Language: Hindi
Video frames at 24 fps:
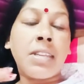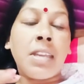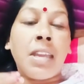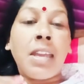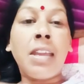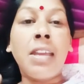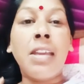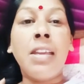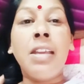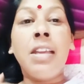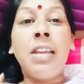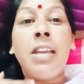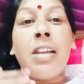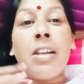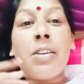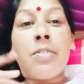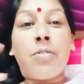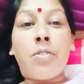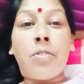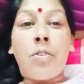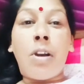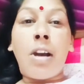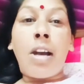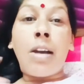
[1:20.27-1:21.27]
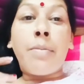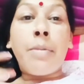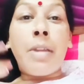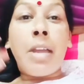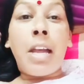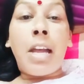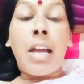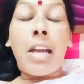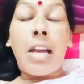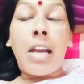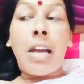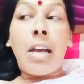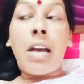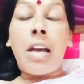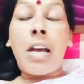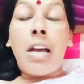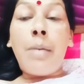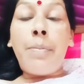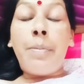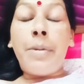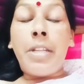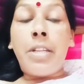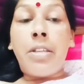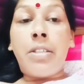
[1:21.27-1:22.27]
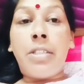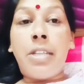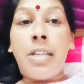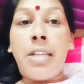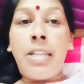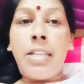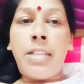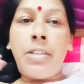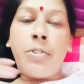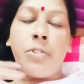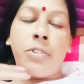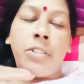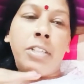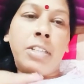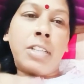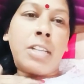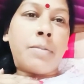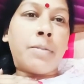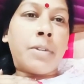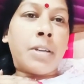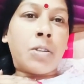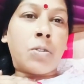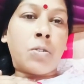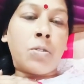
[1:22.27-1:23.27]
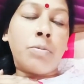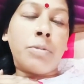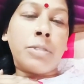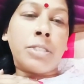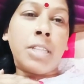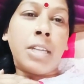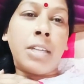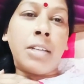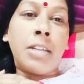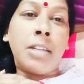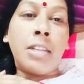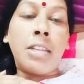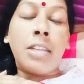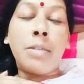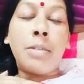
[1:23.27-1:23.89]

वो हमें अपने डेली रूटीन हमारे को बतानी ही पड़ेगी